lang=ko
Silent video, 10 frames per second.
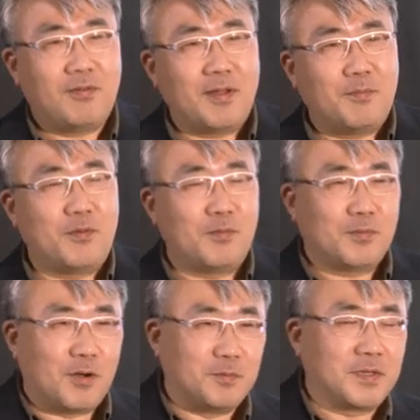
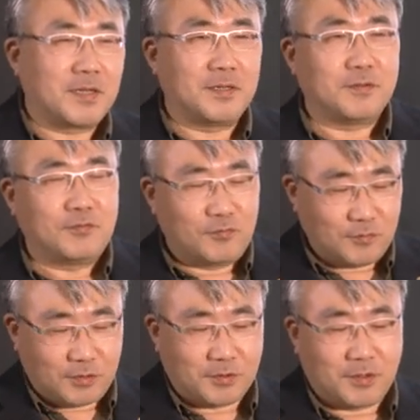플랫폼 검색해서
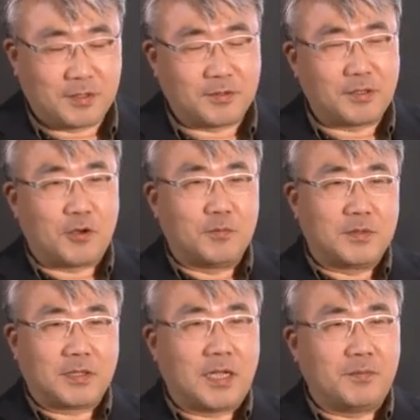쑥 들어가서 그냥
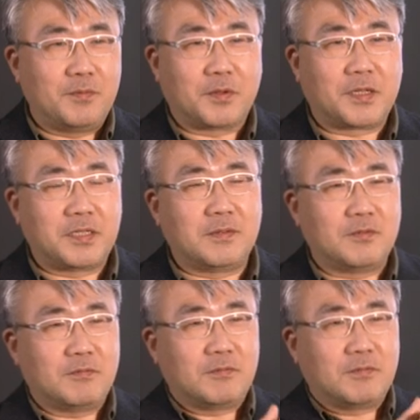검색 타이프 몇 개
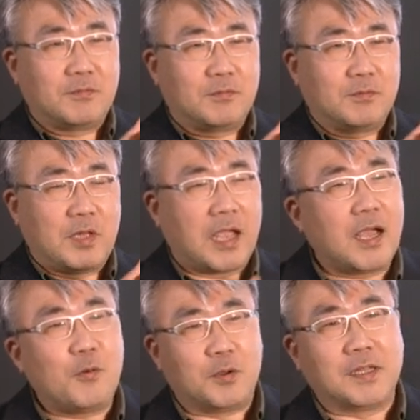치면
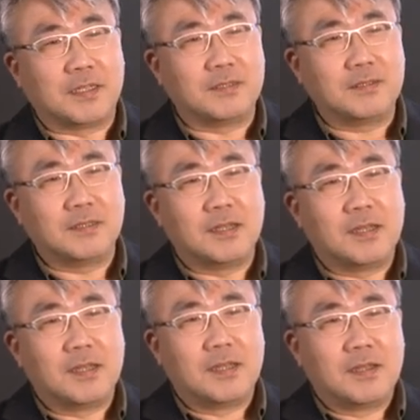내가 원하는
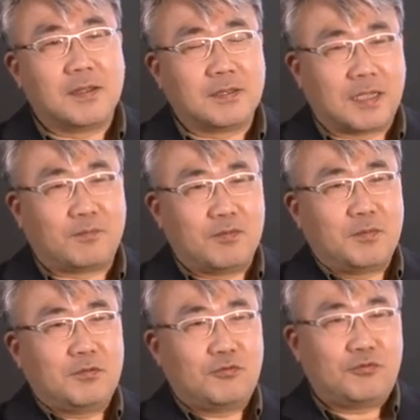
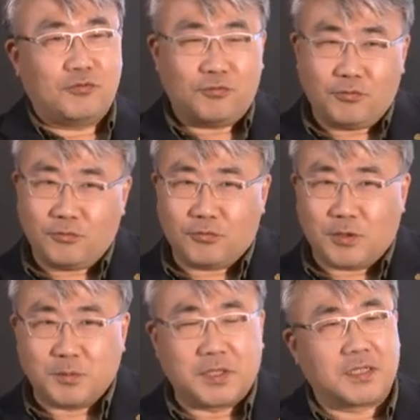작품이 쭉
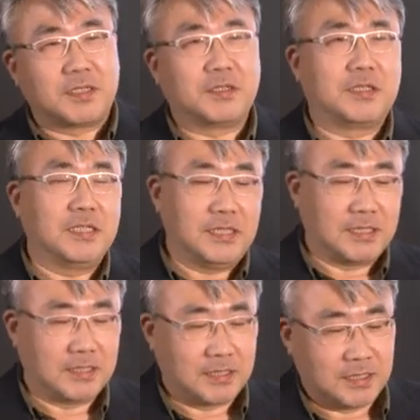검색이 돼서
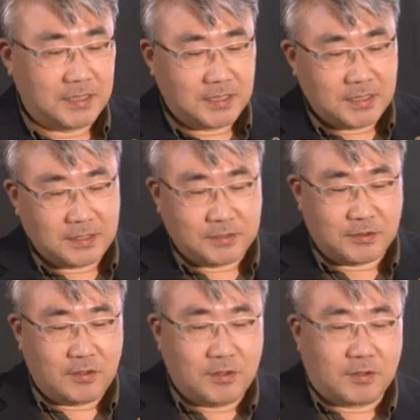뜨는
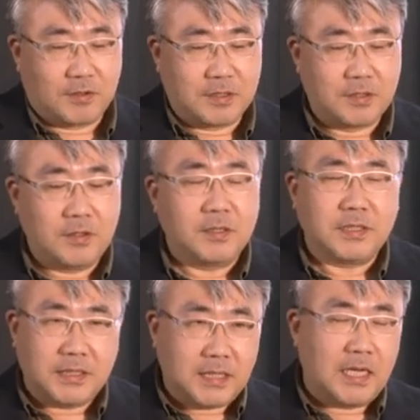그죠? 그래서
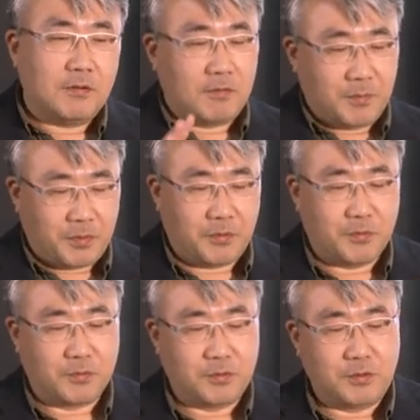시간과
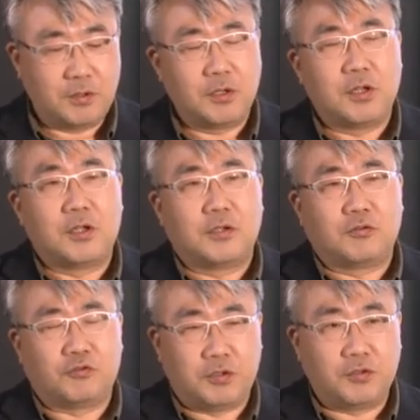비용을
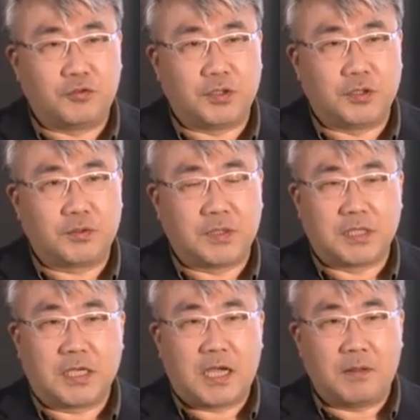줄일 수 있는
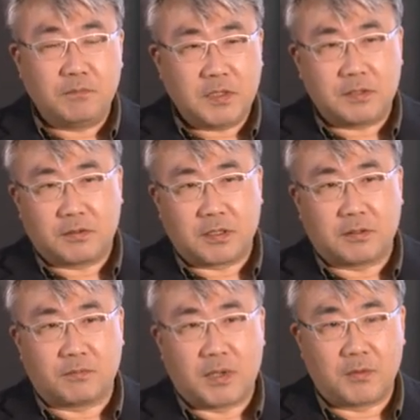굉장히
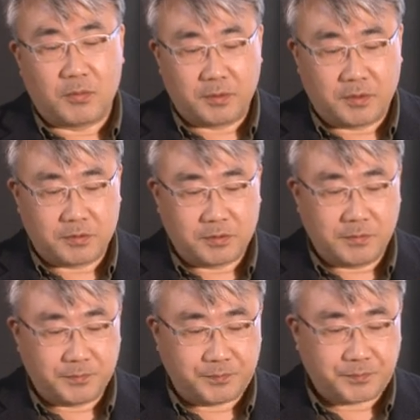합리적인 방법인
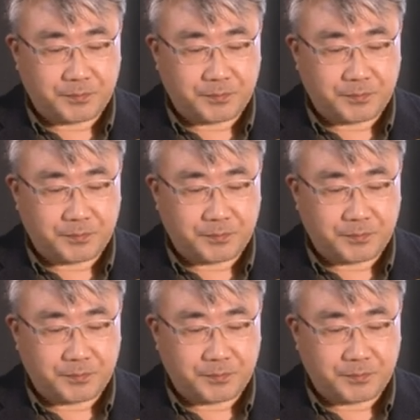거죠.